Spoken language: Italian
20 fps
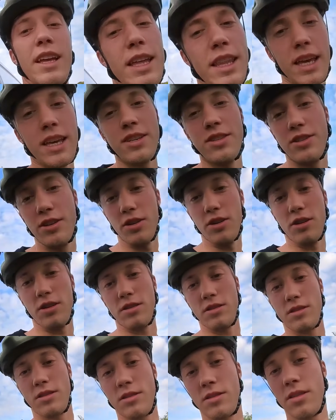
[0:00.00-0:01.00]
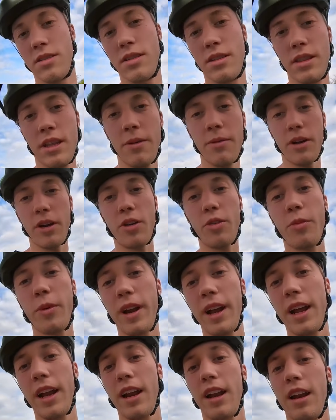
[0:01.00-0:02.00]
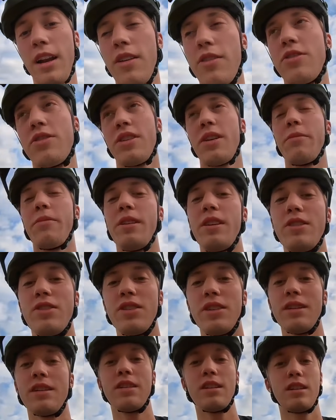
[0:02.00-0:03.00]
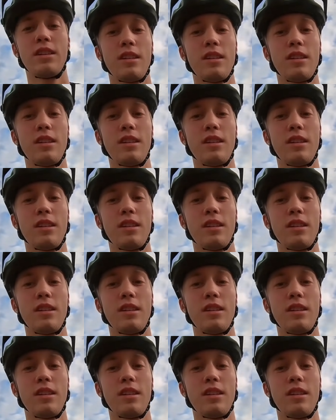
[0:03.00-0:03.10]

e adesso andiamo a recuperare la nostra bici.